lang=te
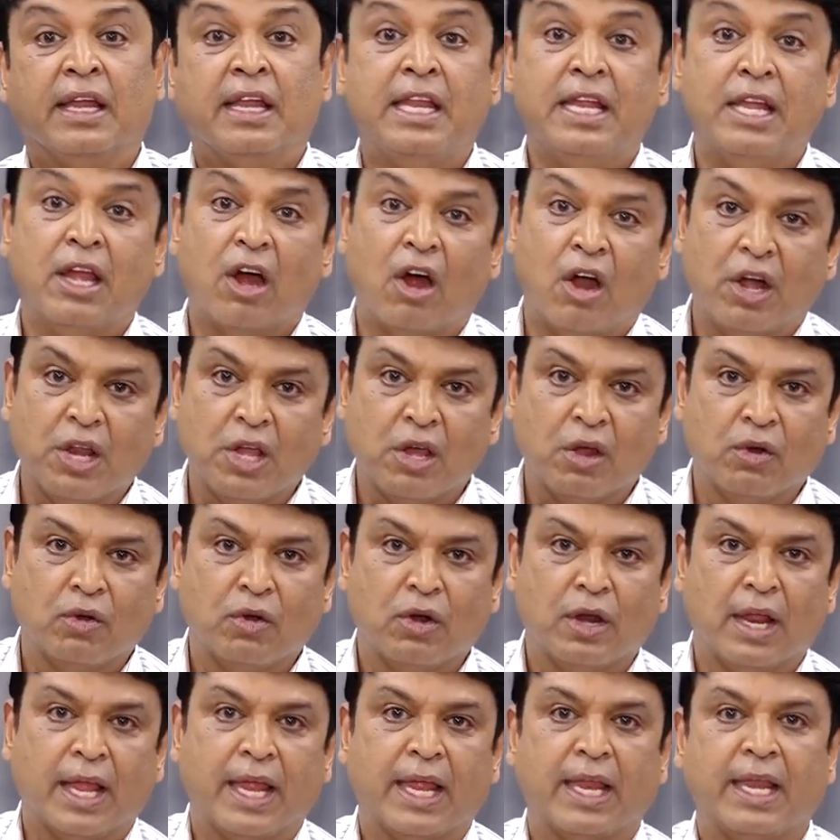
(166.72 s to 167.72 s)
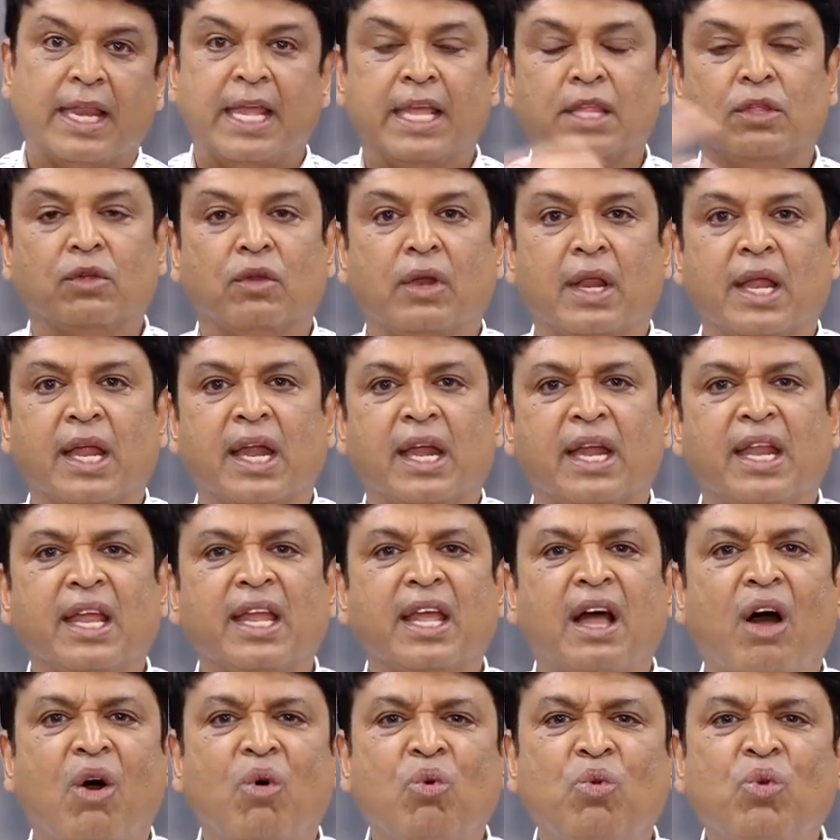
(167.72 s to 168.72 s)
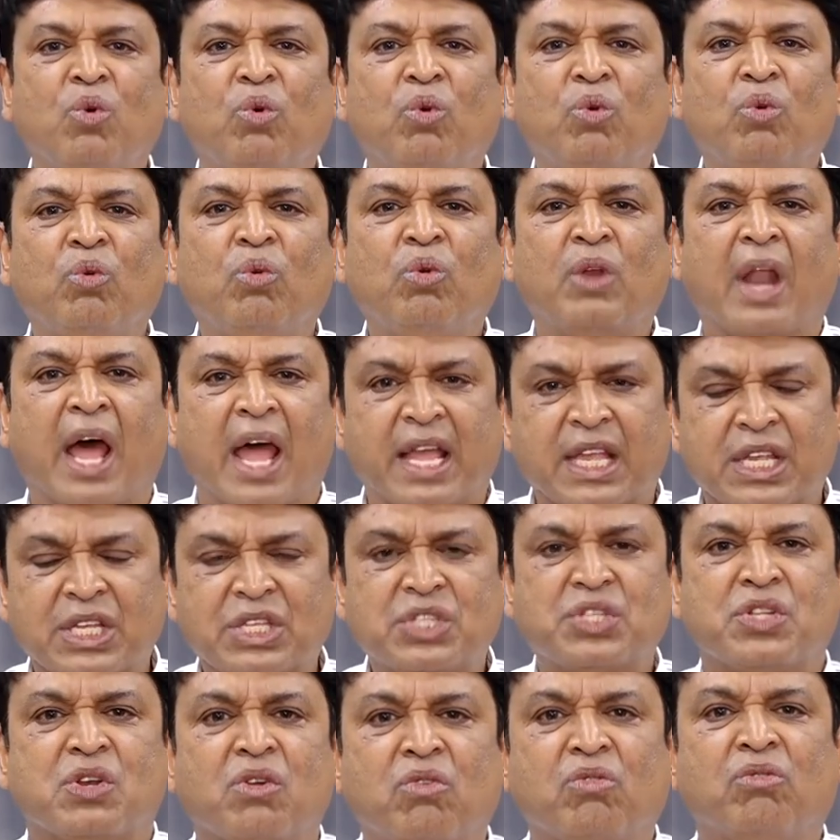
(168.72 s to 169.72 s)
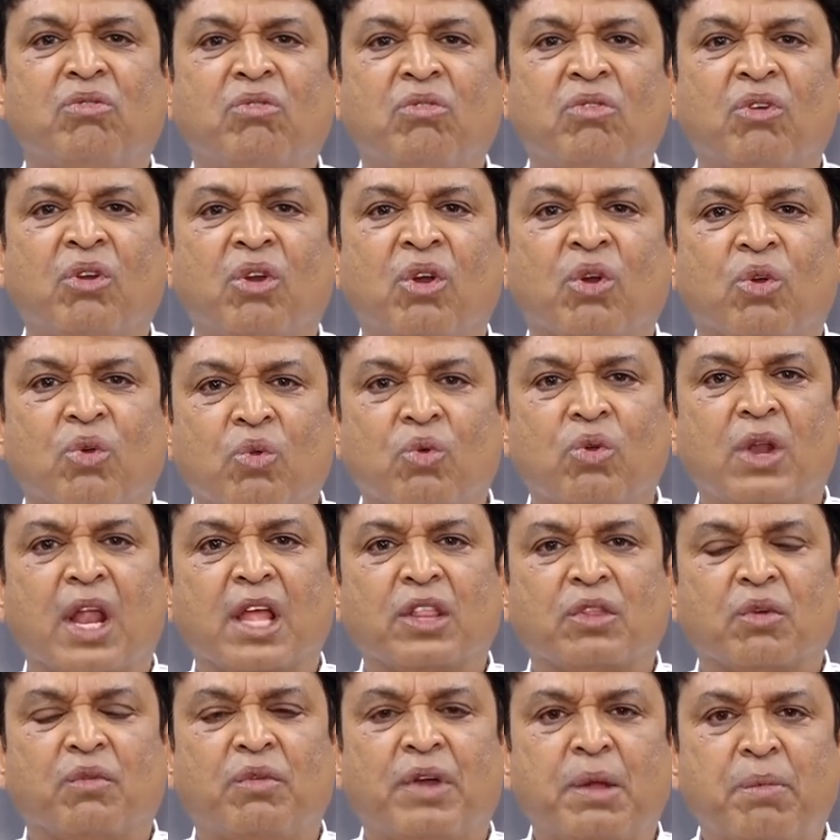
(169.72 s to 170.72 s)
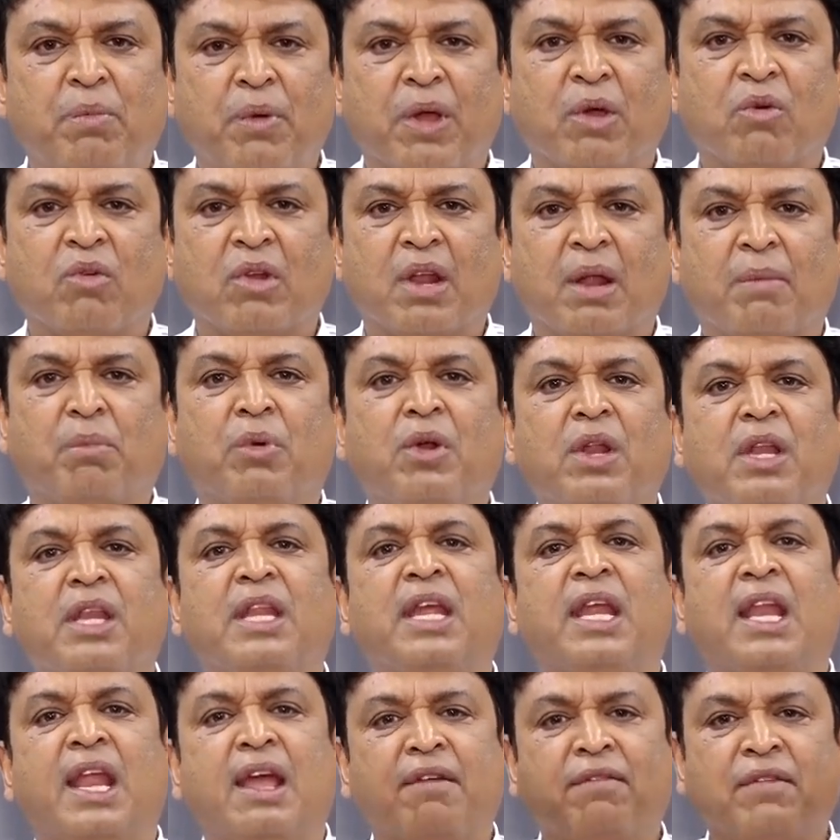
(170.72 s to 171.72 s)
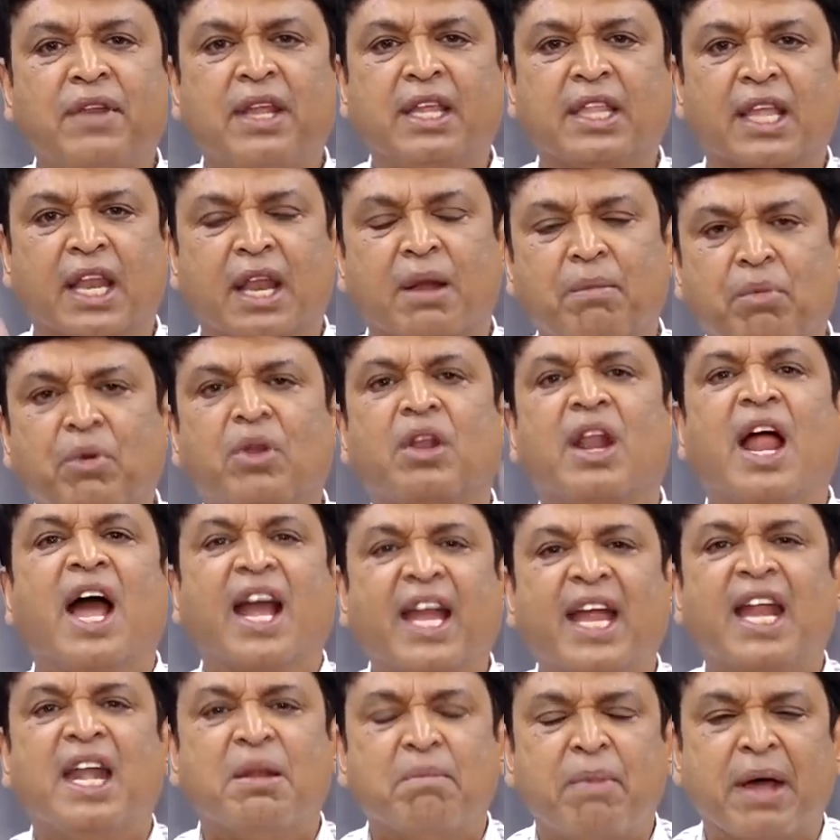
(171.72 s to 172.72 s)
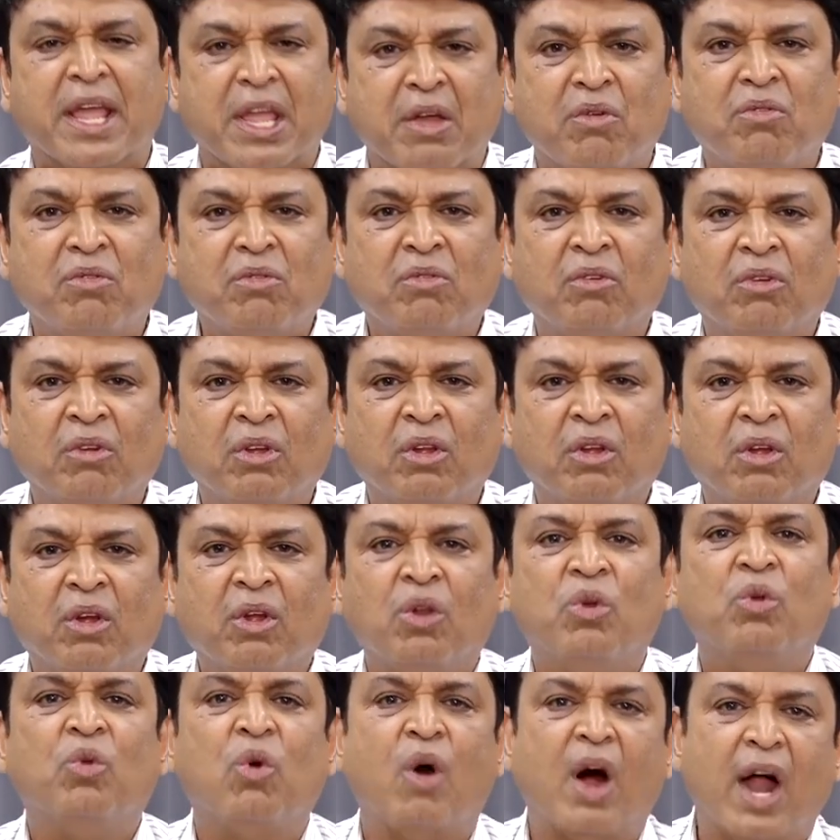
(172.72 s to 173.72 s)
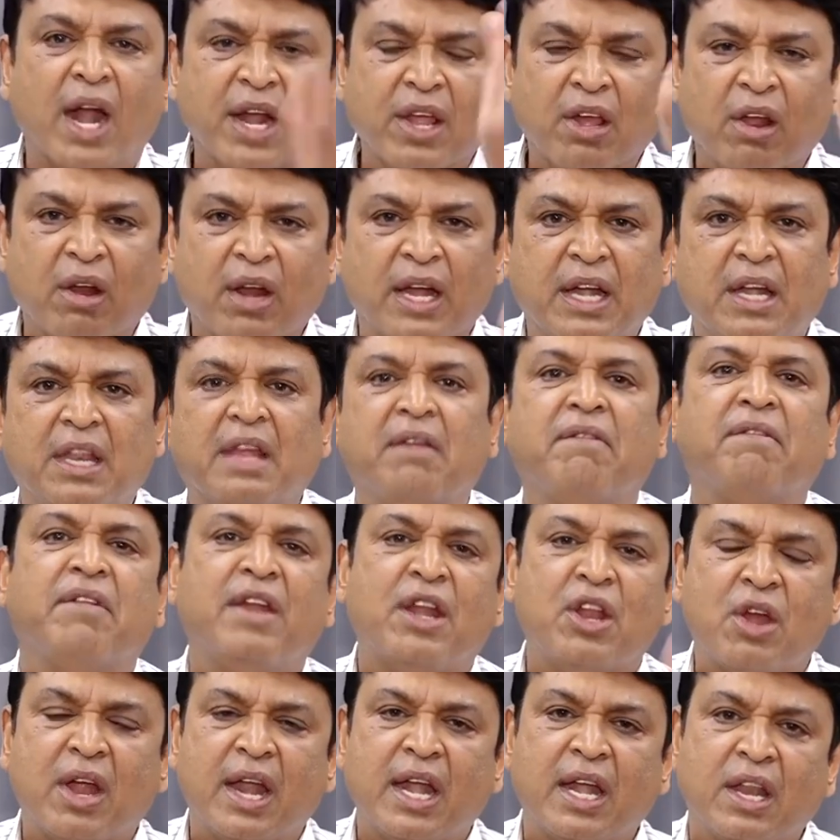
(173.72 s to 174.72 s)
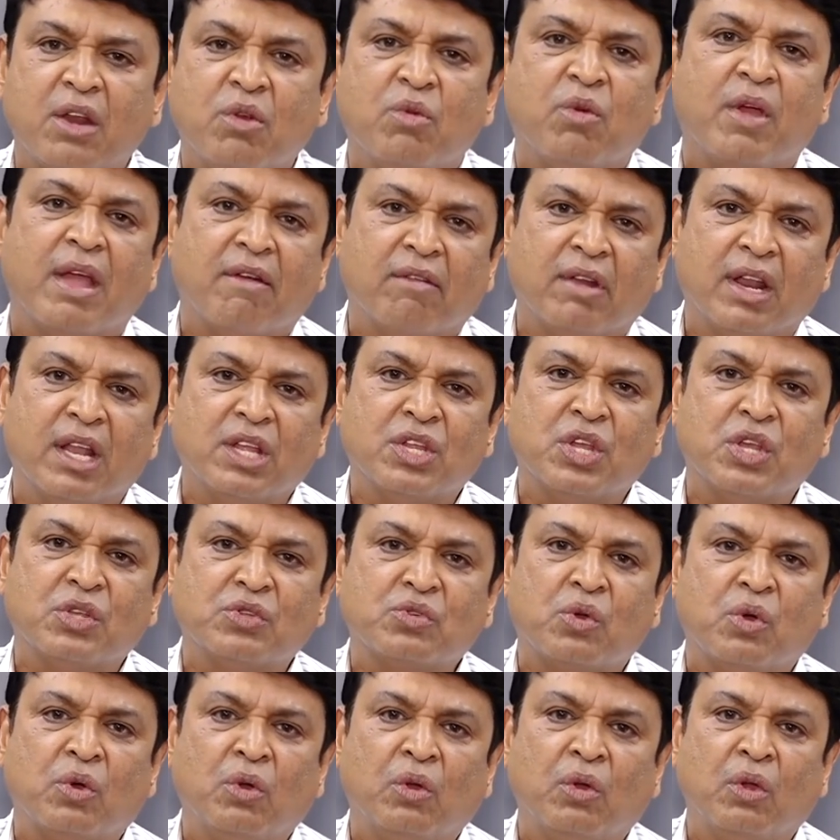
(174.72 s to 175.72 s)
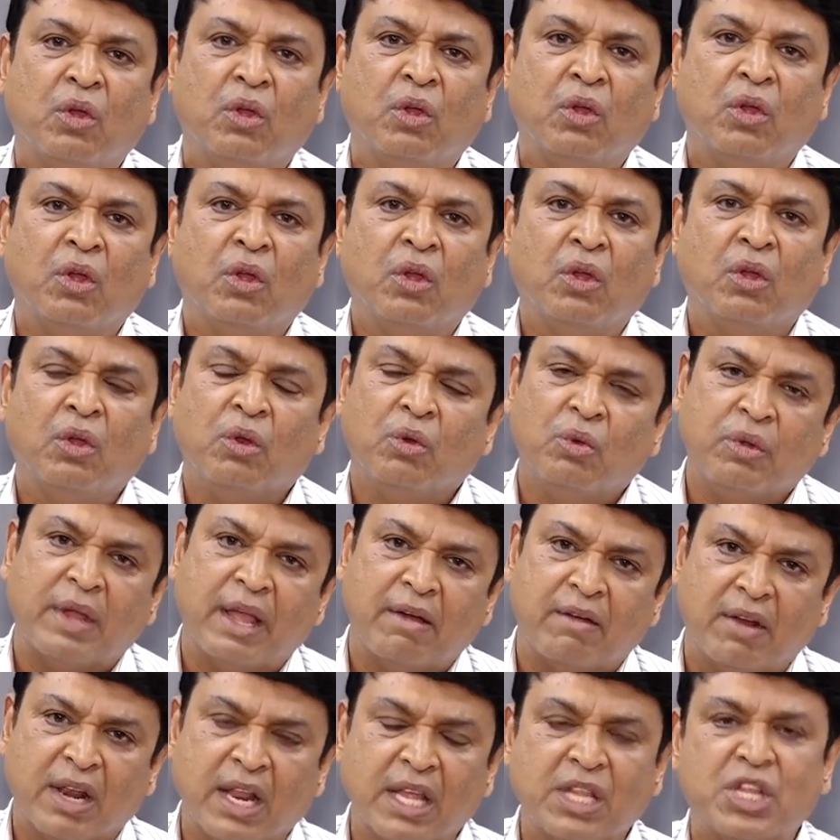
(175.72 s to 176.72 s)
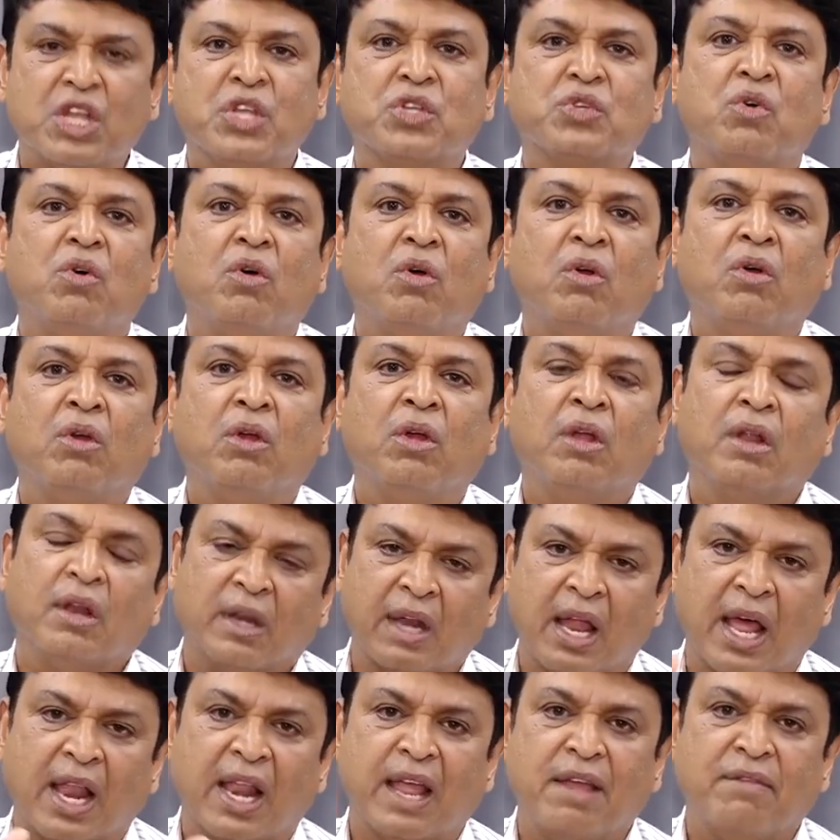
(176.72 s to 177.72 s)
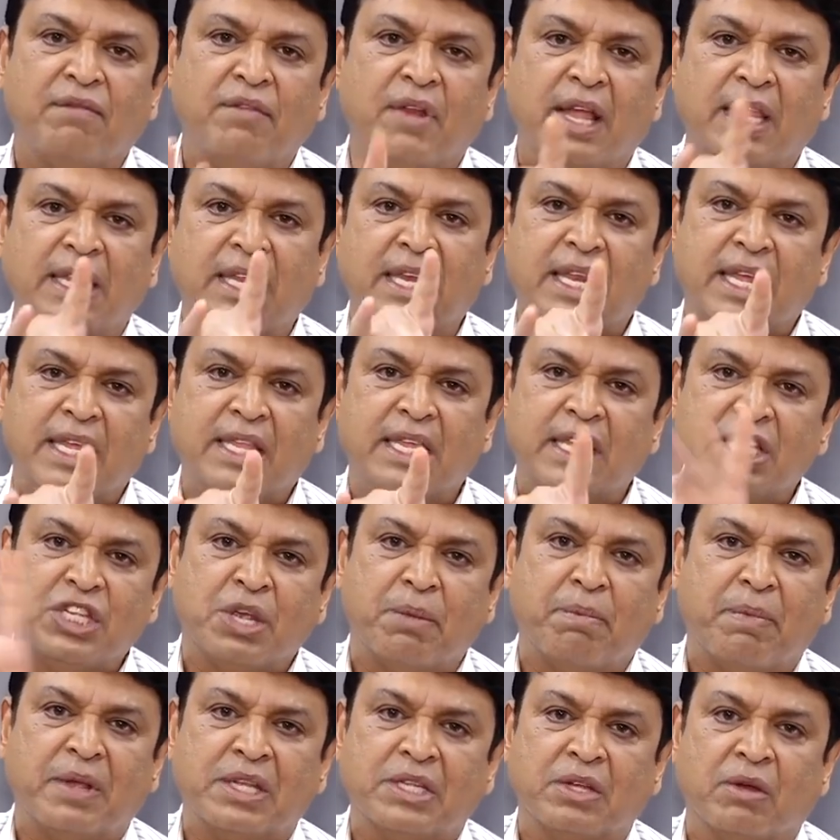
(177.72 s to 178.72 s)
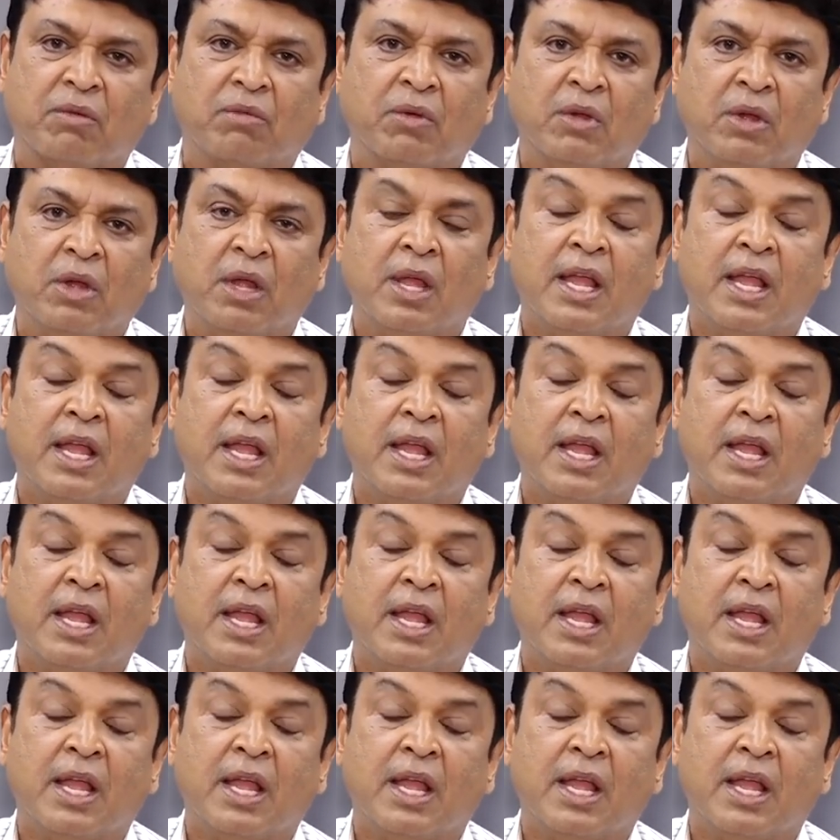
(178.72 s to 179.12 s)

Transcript: నీ ఆడియోలు ఉన్నాయి నీది ఉన్నాయంటే అవును నా ఇష్టం నువ్వు నాతో విడిపోయి ఉన్నప్పుడు నీ లైఫ్ నీదన్నప్పుడు నాకేంటి భయం నువ్వు ఆడియోలు అంటే వీడియో అంటే నువ్వు ఏమన్నా చేసుకో నువ్వు ఏమన్నా చేసుకో నా లైఫ్ నాది నీదని చెప్పేశావు